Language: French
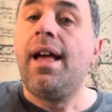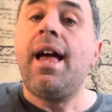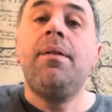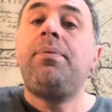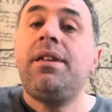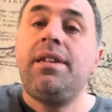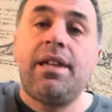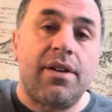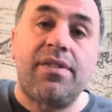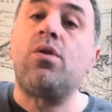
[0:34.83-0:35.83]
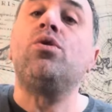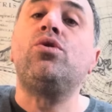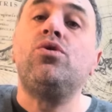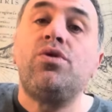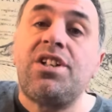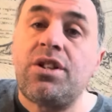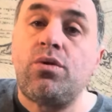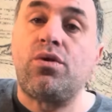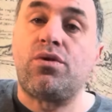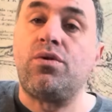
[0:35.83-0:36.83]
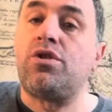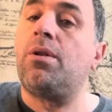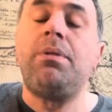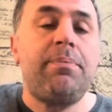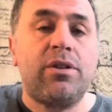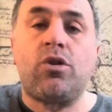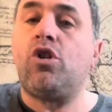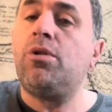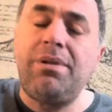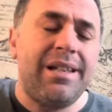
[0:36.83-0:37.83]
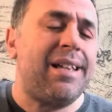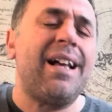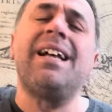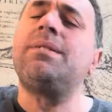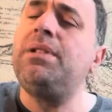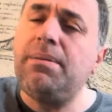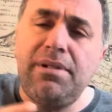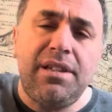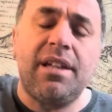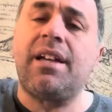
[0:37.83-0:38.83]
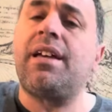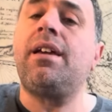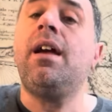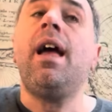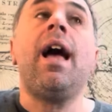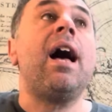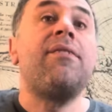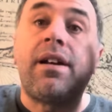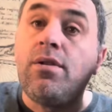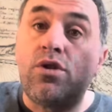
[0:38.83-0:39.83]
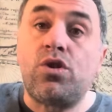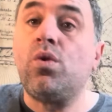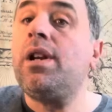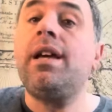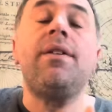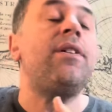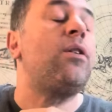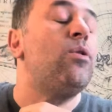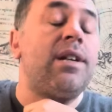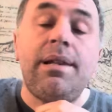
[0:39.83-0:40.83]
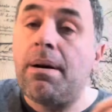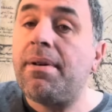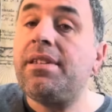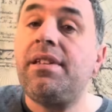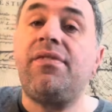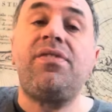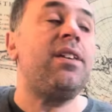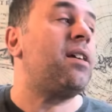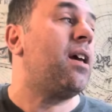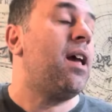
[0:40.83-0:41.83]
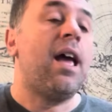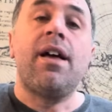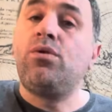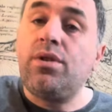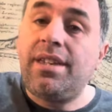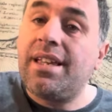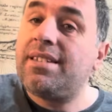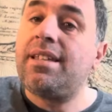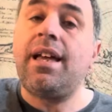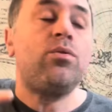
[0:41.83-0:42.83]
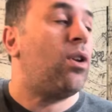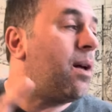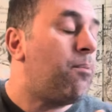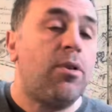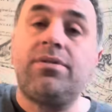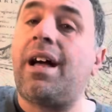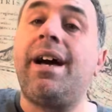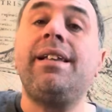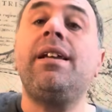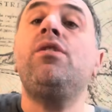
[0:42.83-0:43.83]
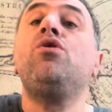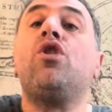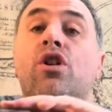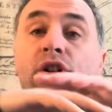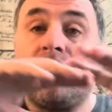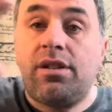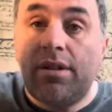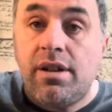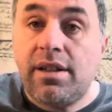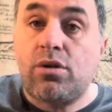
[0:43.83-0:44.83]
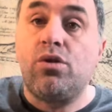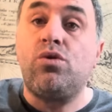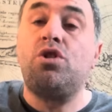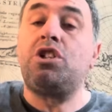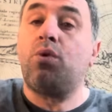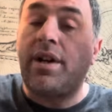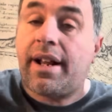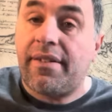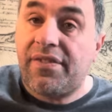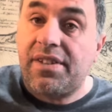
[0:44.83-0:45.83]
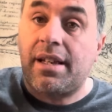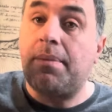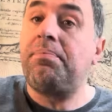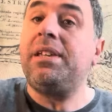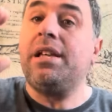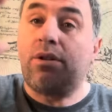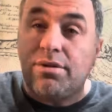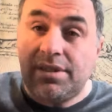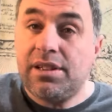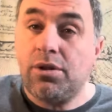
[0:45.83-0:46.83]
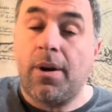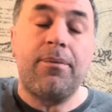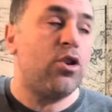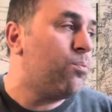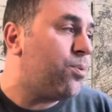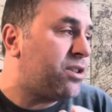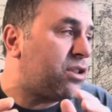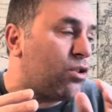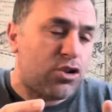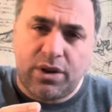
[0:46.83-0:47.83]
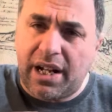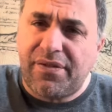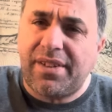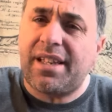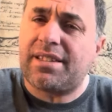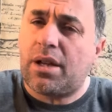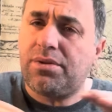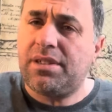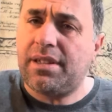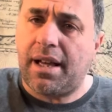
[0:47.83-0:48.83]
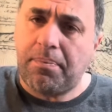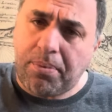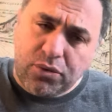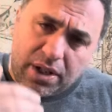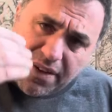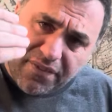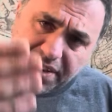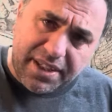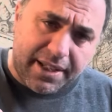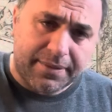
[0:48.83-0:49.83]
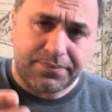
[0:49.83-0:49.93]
Un pays avec autant de richesses de son sous-sol, bel pétrole, bel gaz, bel minerais, avec le soleil, avec le climat magnifique, du désert, de la montagne, une grande étendue géographique, un pays continent, une position géographique extraordinaire, porte de l'Afrique,